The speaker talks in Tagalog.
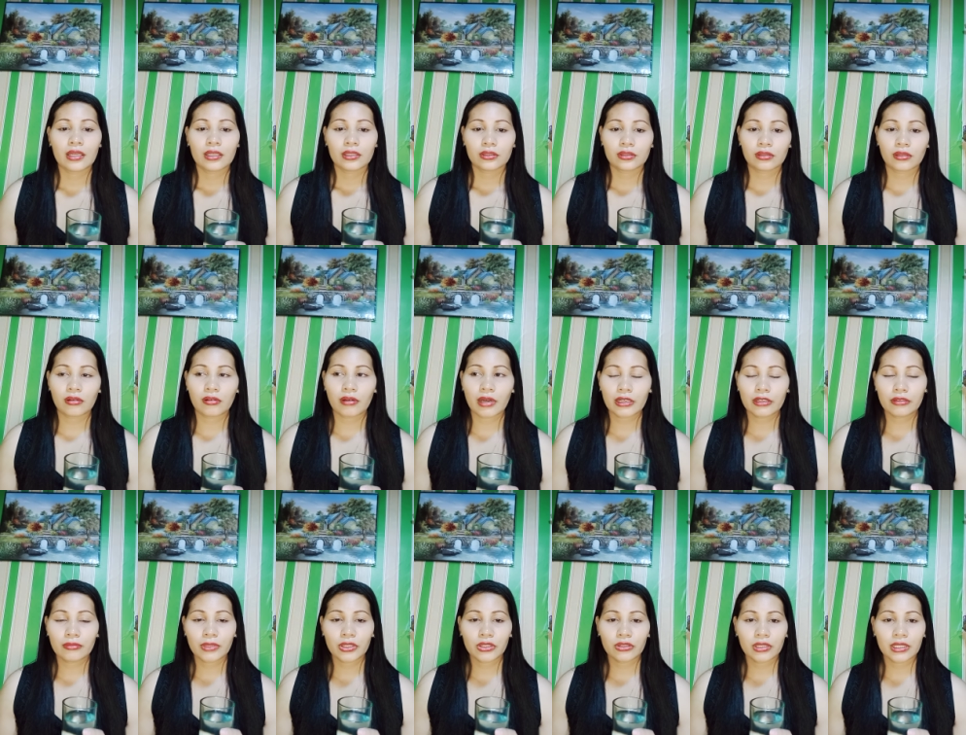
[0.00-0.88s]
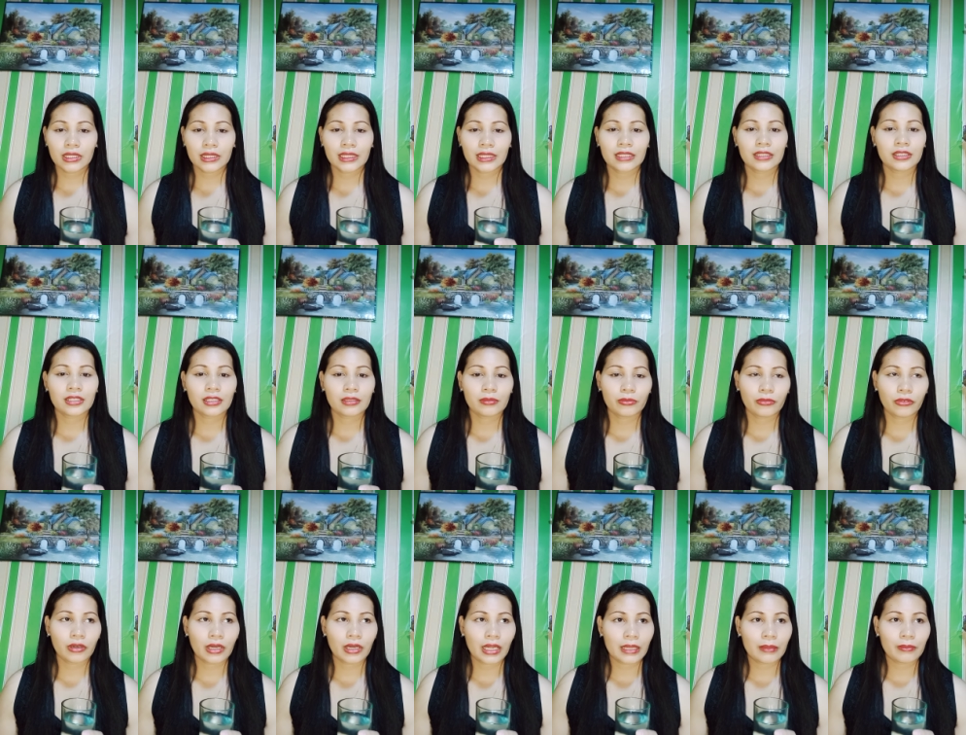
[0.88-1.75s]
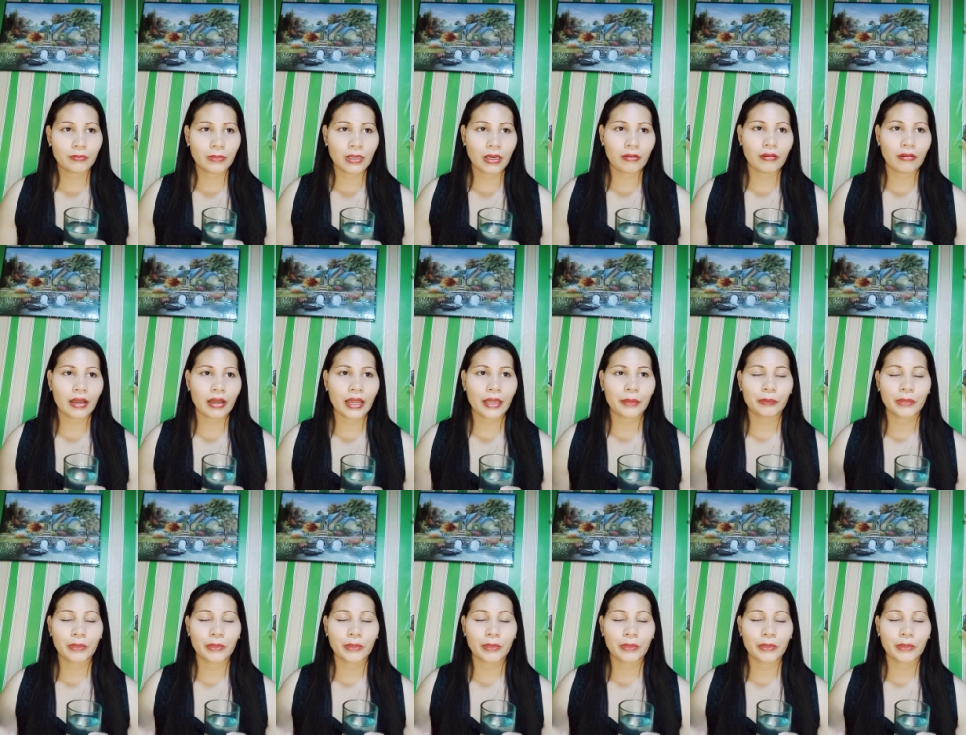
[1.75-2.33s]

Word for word: So, kung ano man yung intention mo, halimbawa ay